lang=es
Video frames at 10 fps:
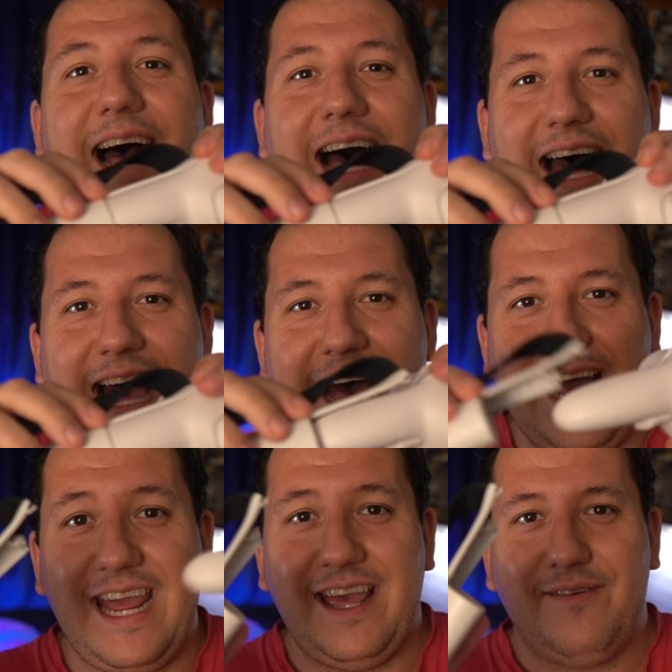
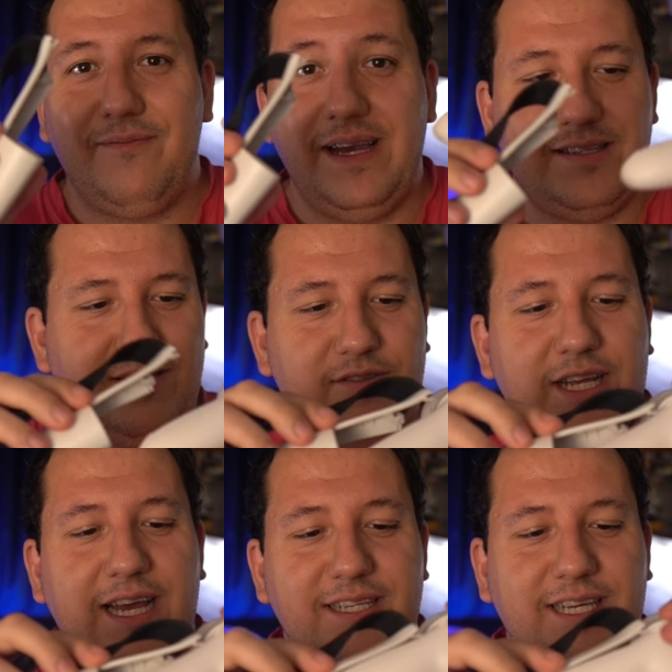Ahí, ¿ves? O
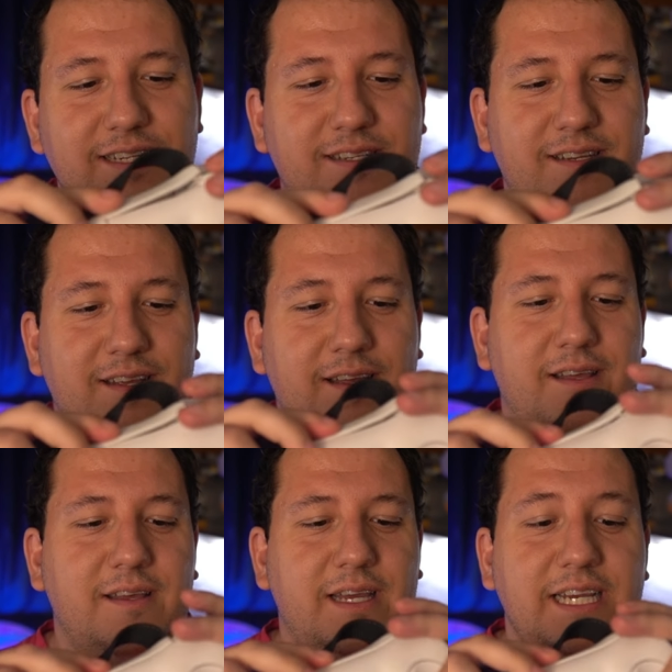sea, es que es.
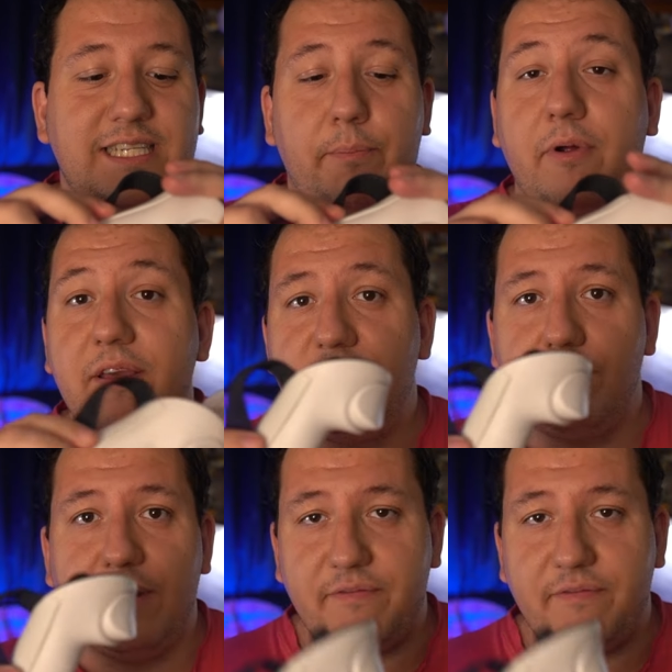Y se ponen súper